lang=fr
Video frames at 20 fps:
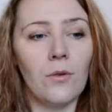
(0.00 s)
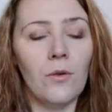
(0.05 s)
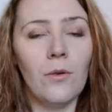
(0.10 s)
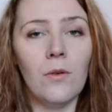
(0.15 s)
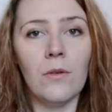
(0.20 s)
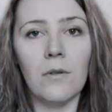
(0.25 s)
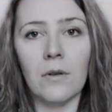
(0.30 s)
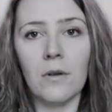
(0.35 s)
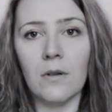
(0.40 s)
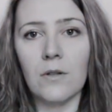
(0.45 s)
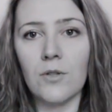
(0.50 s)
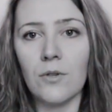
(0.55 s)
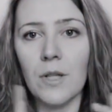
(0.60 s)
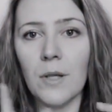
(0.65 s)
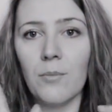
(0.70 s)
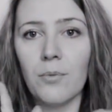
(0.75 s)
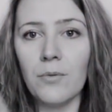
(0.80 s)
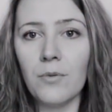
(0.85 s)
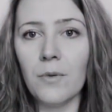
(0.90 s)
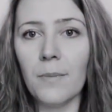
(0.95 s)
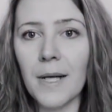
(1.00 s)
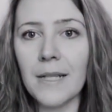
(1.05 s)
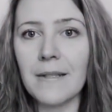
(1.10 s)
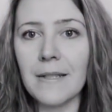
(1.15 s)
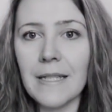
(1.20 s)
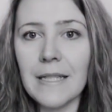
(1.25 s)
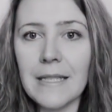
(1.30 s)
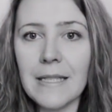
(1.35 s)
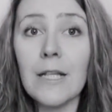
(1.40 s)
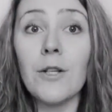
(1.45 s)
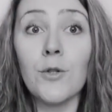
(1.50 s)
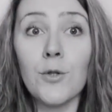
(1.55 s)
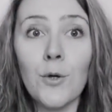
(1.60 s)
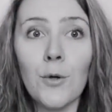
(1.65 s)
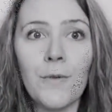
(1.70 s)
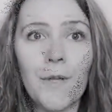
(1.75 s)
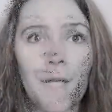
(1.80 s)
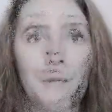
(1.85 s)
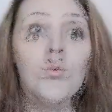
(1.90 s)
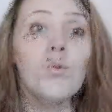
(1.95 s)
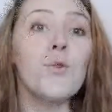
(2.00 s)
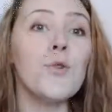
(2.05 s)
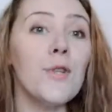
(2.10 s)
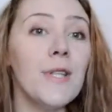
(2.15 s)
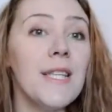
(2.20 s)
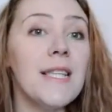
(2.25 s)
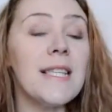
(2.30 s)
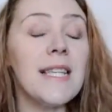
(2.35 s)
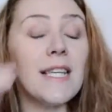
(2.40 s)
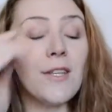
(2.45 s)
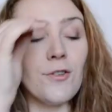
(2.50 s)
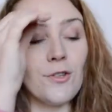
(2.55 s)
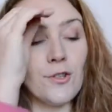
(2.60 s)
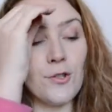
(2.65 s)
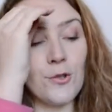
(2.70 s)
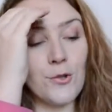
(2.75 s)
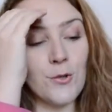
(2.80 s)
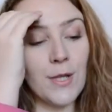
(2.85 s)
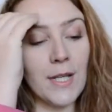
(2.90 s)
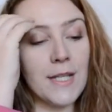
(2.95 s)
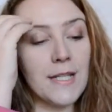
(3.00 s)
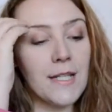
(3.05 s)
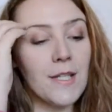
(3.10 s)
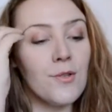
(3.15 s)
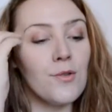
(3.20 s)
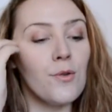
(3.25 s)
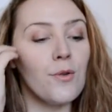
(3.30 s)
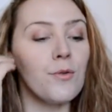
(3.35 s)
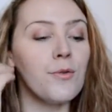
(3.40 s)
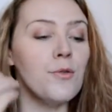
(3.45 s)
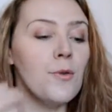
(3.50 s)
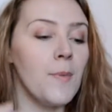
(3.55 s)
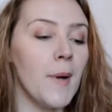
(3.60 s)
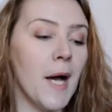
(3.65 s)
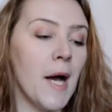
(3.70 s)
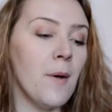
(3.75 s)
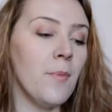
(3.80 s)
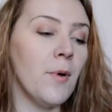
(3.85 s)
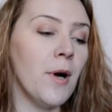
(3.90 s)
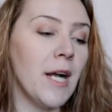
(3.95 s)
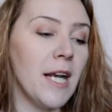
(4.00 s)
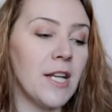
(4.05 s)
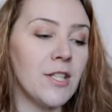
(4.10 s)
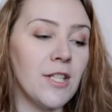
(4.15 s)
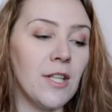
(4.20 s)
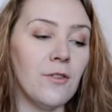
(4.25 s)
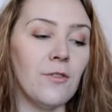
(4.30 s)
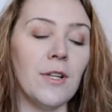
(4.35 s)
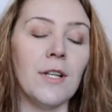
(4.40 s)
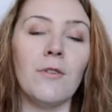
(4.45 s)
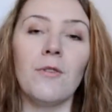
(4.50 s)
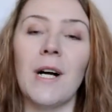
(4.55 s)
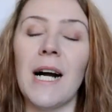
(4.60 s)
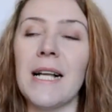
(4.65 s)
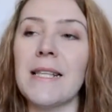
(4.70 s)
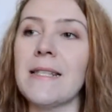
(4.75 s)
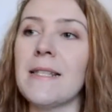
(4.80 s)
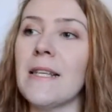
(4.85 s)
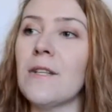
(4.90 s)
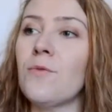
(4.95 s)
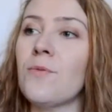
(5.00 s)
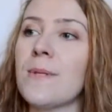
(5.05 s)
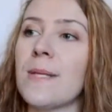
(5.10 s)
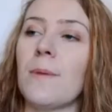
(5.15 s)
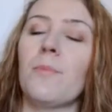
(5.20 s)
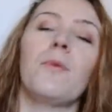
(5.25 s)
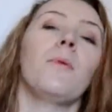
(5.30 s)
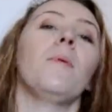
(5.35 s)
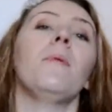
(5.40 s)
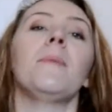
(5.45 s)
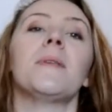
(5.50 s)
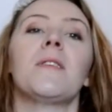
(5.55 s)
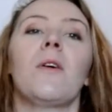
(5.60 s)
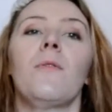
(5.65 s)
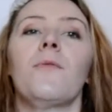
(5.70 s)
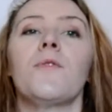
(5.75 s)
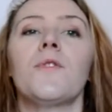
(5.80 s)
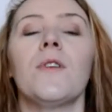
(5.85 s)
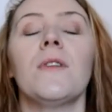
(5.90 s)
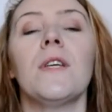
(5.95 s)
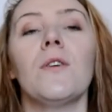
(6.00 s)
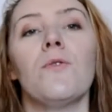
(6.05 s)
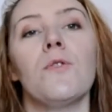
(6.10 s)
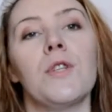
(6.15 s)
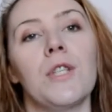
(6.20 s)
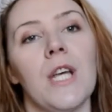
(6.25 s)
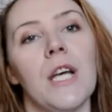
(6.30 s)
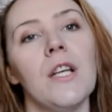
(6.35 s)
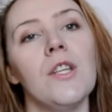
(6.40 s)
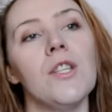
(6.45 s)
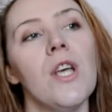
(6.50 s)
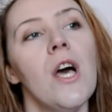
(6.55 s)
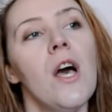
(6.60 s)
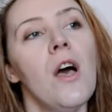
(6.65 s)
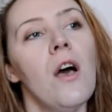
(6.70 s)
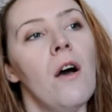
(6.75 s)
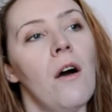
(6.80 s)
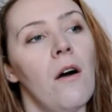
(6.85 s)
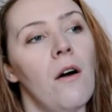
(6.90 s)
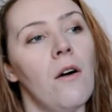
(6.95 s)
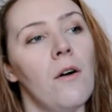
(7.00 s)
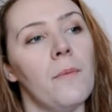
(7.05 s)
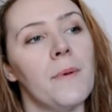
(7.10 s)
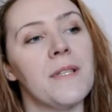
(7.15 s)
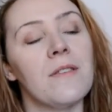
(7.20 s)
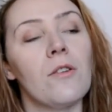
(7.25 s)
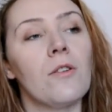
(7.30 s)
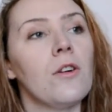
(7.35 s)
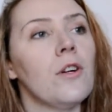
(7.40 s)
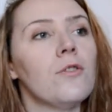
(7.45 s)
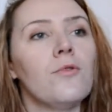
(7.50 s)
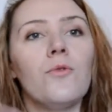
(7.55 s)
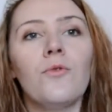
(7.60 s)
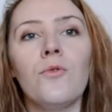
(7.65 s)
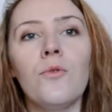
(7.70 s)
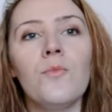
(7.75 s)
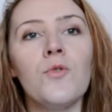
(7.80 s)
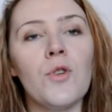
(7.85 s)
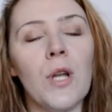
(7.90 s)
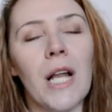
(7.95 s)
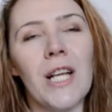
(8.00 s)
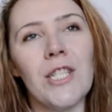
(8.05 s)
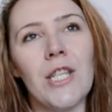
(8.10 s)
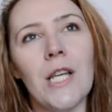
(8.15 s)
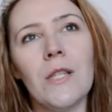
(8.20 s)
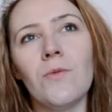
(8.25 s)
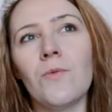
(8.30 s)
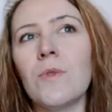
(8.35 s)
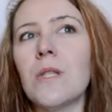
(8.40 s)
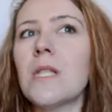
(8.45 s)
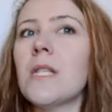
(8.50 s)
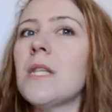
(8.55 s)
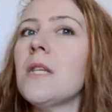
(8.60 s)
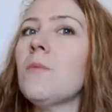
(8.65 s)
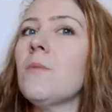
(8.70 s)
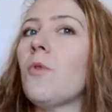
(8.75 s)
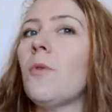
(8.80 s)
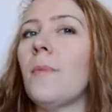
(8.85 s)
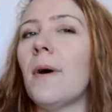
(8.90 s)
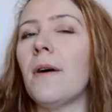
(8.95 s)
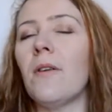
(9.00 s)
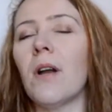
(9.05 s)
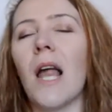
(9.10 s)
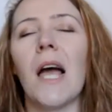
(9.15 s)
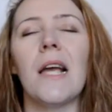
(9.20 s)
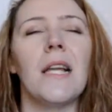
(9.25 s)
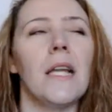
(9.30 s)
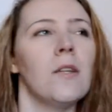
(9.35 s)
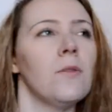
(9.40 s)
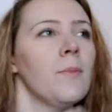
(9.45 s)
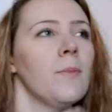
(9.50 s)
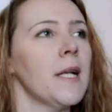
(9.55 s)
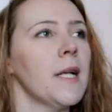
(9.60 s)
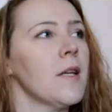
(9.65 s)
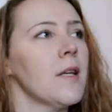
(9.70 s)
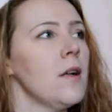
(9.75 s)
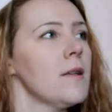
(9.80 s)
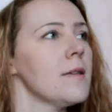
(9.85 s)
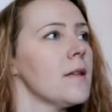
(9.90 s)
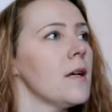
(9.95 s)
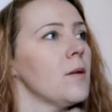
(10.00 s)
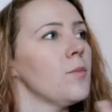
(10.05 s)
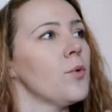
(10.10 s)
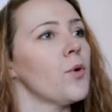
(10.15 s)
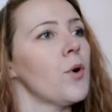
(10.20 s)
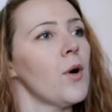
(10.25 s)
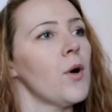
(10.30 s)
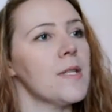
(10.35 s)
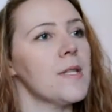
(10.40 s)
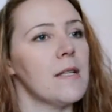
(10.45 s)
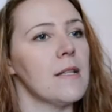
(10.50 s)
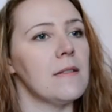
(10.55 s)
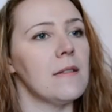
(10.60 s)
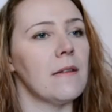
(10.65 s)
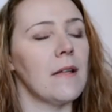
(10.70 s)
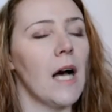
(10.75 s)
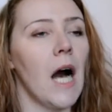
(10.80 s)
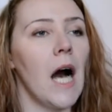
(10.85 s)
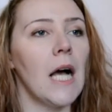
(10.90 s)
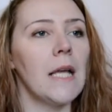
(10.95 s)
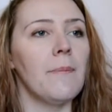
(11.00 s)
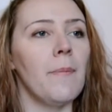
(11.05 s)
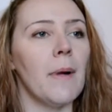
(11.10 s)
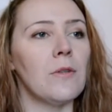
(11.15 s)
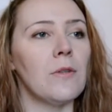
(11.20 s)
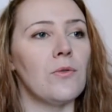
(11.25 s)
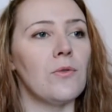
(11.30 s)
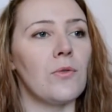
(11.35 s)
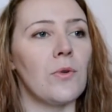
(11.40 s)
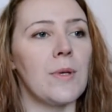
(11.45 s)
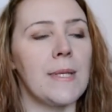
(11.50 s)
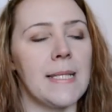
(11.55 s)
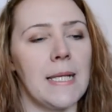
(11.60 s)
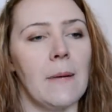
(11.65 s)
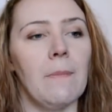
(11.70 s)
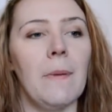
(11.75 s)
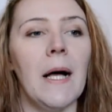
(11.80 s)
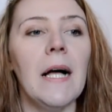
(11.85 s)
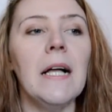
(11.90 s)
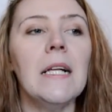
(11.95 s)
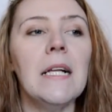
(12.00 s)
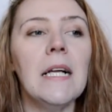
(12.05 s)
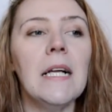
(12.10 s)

Euh, je n'ai plus de batterie, je reviens. Donc je disais que je suis restée sur le cul par rapport à la chaîne de Léo Grasset, tout simplement parce qu'en faisant des recherches, euh, quand on tombe sur la chaîne, on se dit, bon bah voilà, il a une belle gueule, c'est un beau gosse, etc. Il parle de trucs sympas.